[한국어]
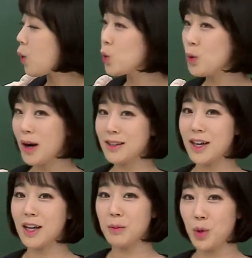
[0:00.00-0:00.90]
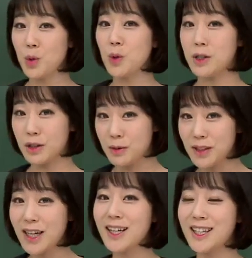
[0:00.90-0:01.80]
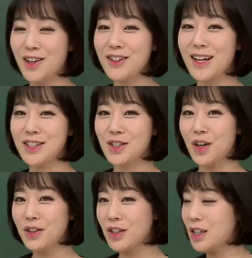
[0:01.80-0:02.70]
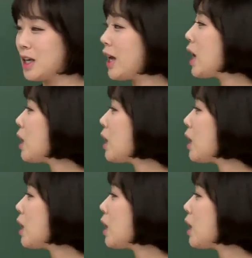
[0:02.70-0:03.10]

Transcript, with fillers: 온화하다라는 표현도 있었습니다. 기억나시죠? 특히